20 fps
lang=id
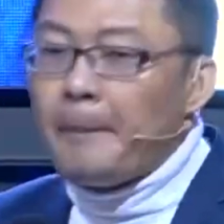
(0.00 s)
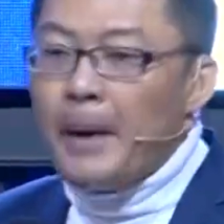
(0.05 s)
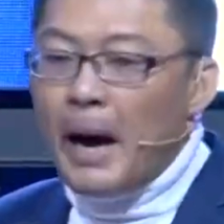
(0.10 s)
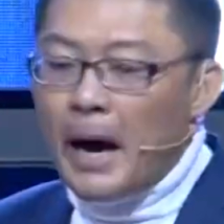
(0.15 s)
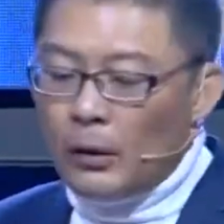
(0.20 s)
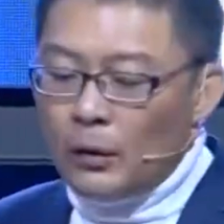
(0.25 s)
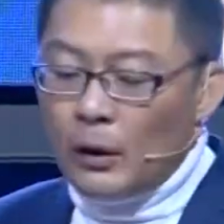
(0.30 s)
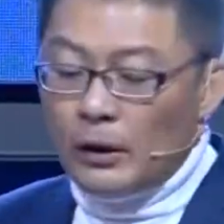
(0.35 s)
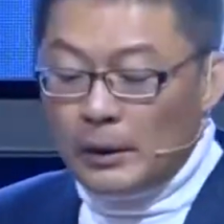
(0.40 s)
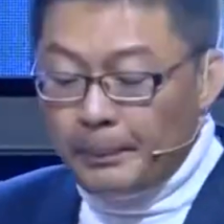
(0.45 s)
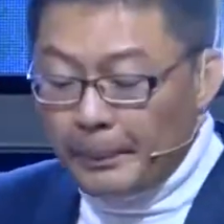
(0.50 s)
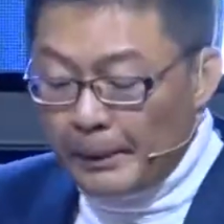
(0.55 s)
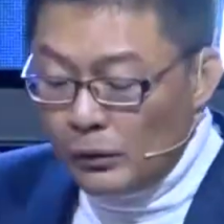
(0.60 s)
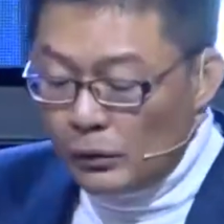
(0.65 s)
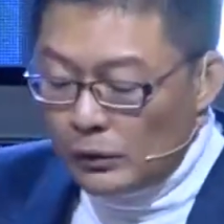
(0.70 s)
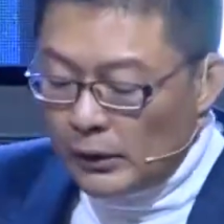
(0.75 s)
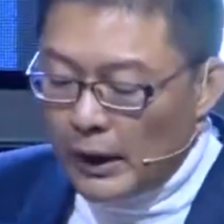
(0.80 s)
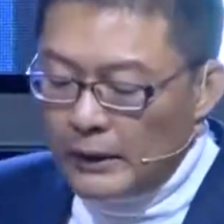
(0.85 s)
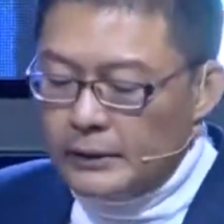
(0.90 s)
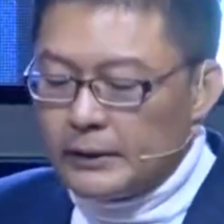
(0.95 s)
baru, ada
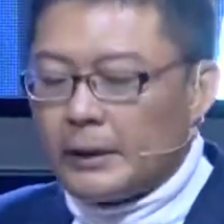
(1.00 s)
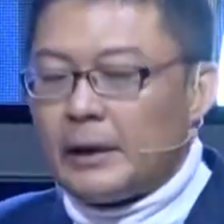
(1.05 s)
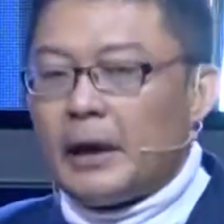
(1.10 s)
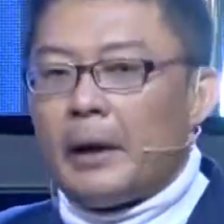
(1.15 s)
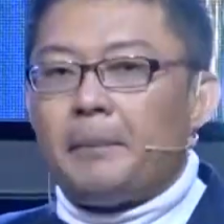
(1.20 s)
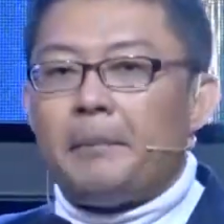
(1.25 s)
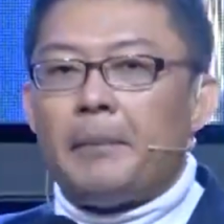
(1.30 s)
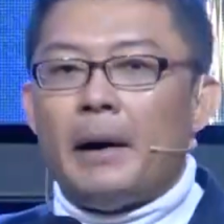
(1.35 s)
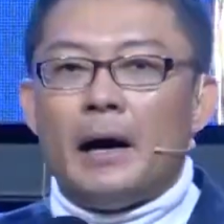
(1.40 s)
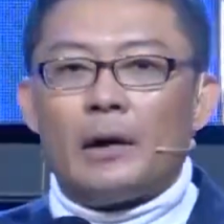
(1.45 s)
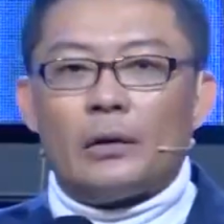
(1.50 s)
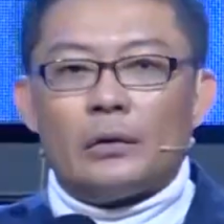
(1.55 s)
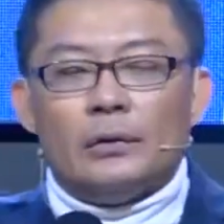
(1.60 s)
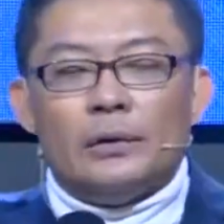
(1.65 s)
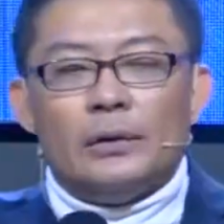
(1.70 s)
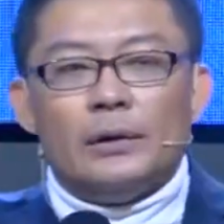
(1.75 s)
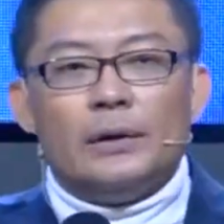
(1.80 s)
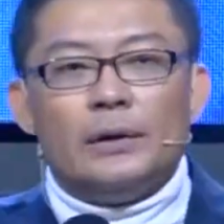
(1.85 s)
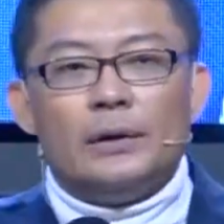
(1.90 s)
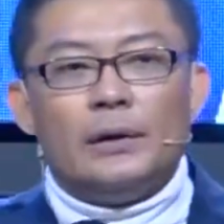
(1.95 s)
penugasan yang baru.
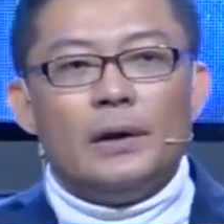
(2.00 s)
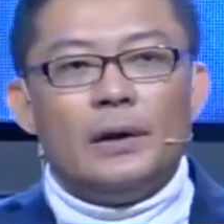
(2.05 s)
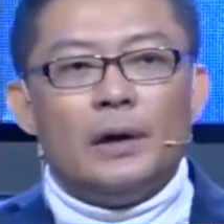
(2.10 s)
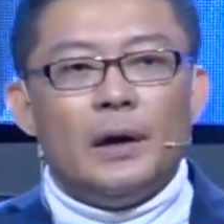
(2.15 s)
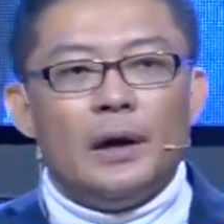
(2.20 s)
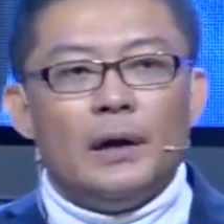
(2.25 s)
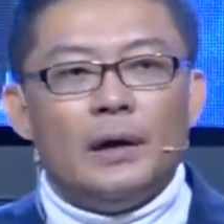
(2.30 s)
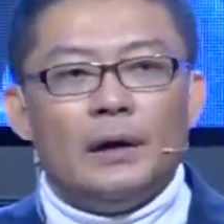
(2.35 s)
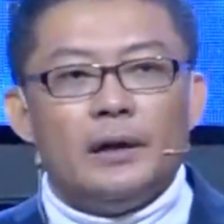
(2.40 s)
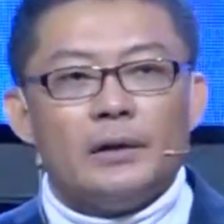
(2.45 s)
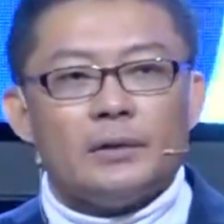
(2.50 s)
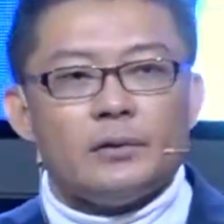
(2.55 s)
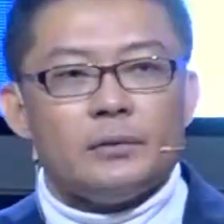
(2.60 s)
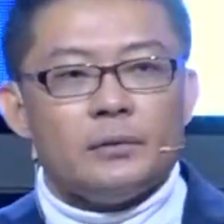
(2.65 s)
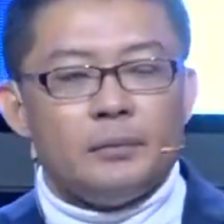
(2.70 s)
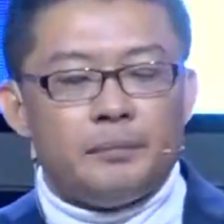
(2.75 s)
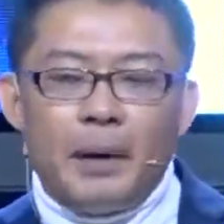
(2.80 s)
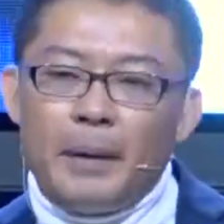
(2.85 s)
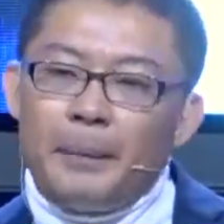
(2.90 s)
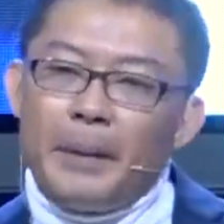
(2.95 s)

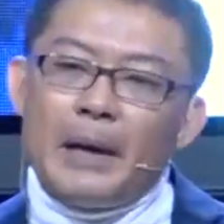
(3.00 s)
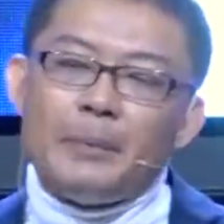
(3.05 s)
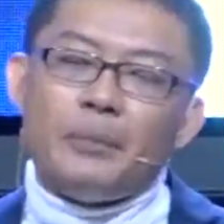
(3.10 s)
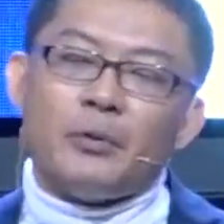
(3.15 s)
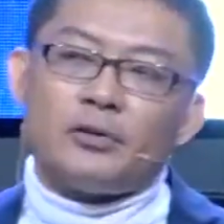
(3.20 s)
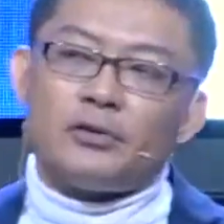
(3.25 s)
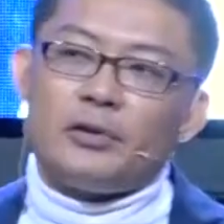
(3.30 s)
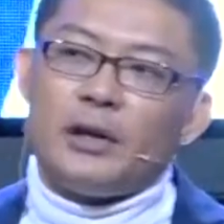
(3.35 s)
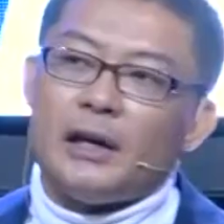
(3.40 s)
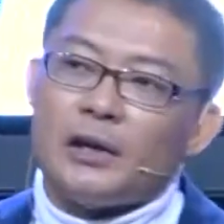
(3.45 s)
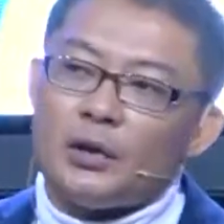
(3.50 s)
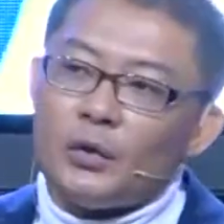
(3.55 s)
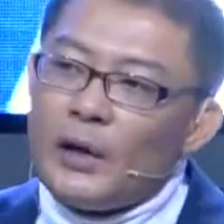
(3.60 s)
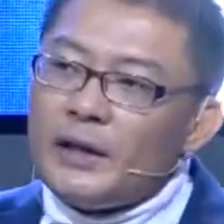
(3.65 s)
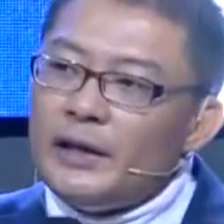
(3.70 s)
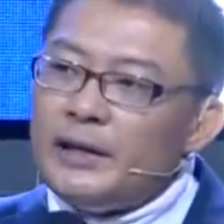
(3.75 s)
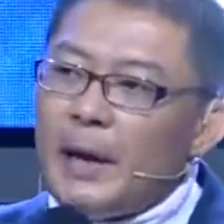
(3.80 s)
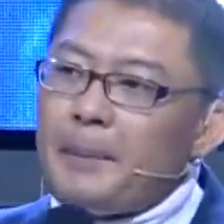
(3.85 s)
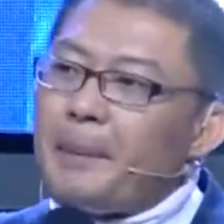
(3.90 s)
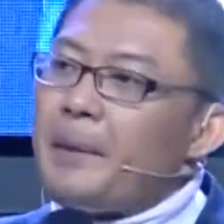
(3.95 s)
Bapak Ibu Saudara,
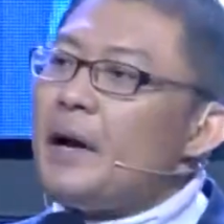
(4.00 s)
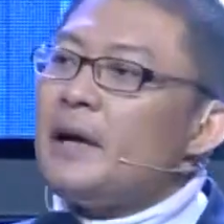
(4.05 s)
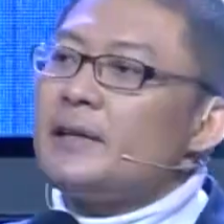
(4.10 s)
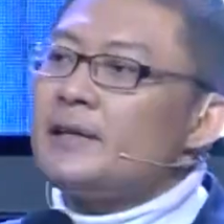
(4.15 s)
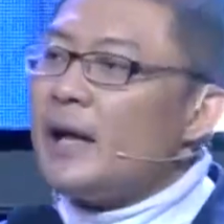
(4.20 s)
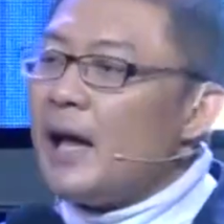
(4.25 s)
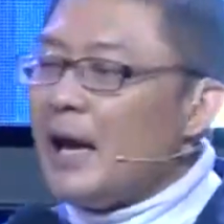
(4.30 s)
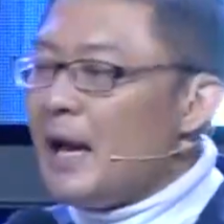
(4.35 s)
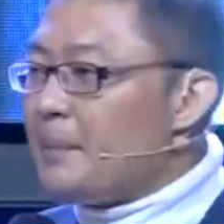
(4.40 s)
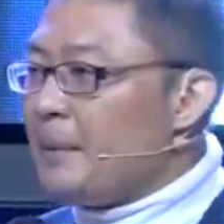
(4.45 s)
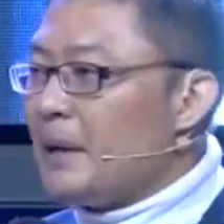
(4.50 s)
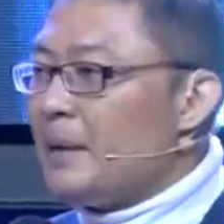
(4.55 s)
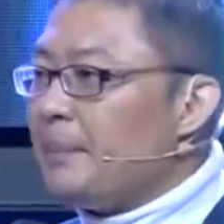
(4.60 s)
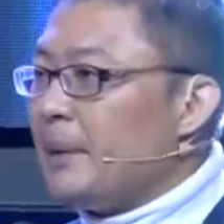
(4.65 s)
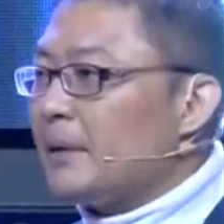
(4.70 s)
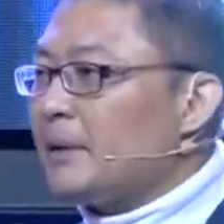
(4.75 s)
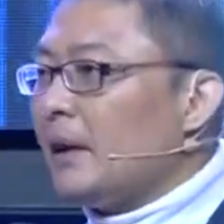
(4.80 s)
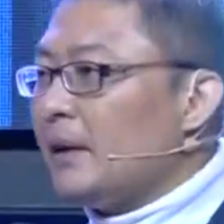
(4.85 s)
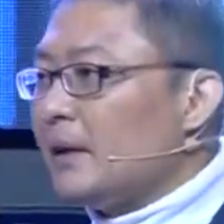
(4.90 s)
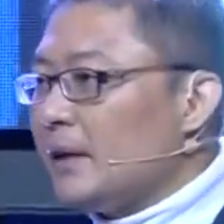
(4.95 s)
Tuhan tidak pernah salah
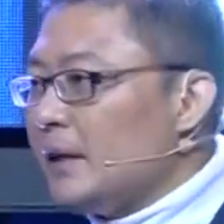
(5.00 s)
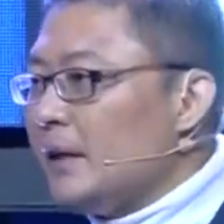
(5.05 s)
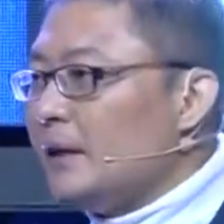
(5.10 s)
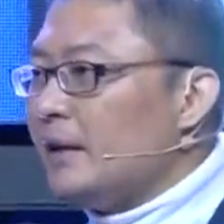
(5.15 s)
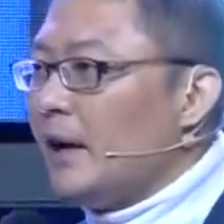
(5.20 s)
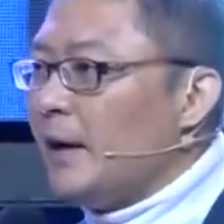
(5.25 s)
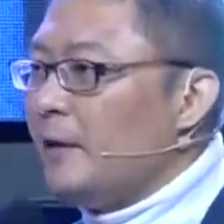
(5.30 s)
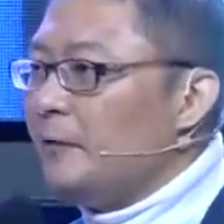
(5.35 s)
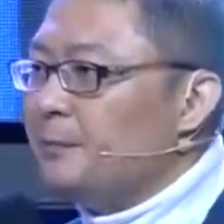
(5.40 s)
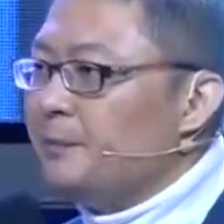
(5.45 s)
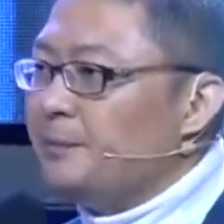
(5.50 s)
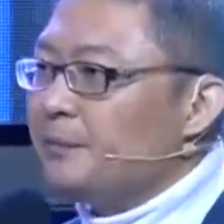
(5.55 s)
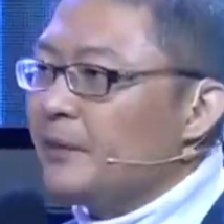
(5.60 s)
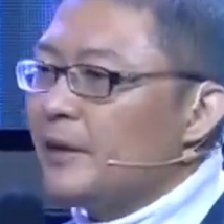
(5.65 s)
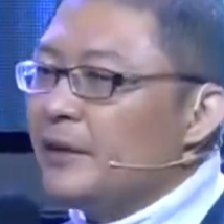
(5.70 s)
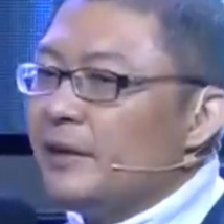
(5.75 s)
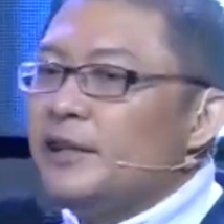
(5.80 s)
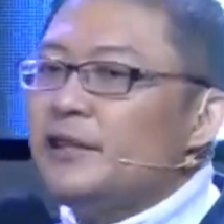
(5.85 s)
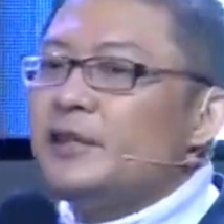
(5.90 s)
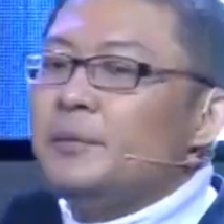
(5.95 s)
menempatkan kita
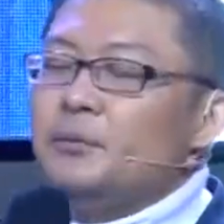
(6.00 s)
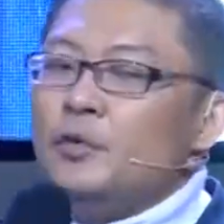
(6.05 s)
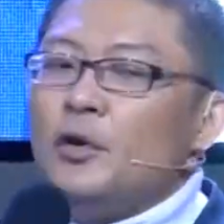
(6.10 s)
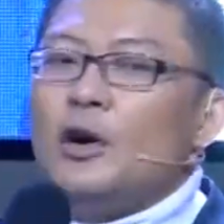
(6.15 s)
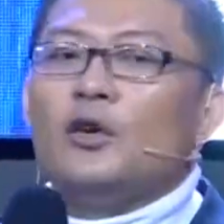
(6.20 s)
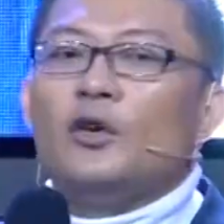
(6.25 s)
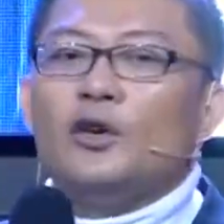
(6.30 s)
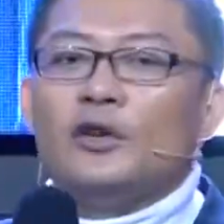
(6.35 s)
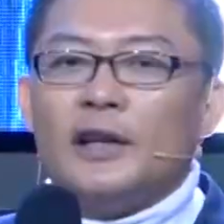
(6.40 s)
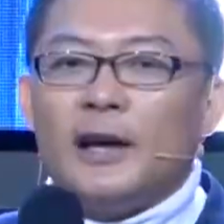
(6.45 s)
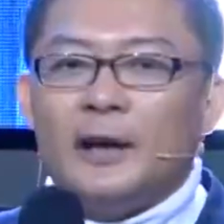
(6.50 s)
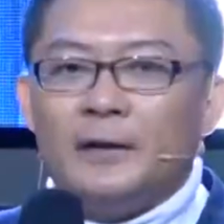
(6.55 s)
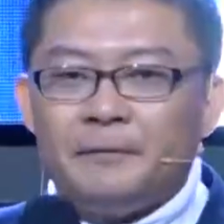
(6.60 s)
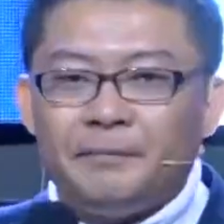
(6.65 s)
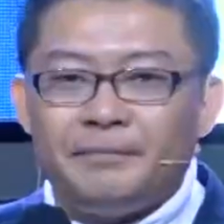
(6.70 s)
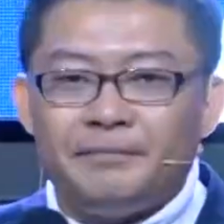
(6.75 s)
di sebuah kota.